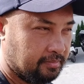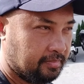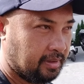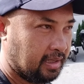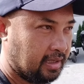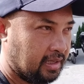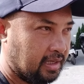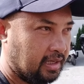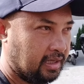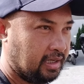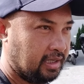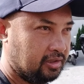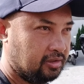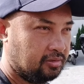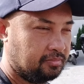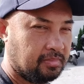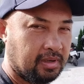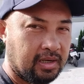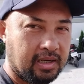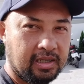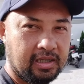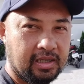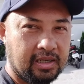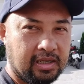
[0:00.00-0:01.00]
Para ano,
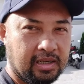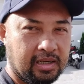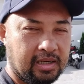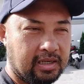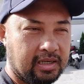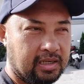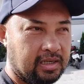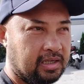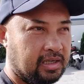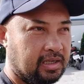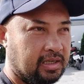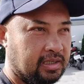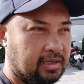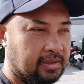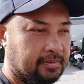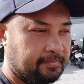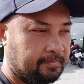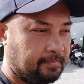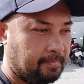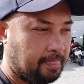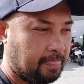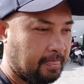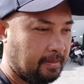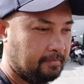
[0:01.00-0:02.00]
mag, uh,
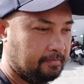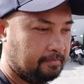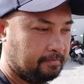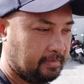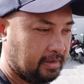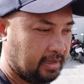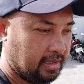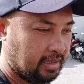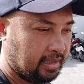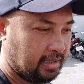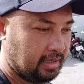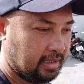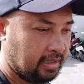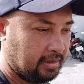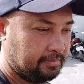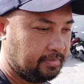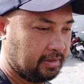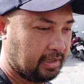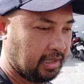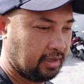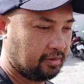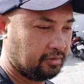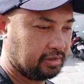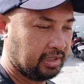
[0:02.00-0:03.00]
mabigay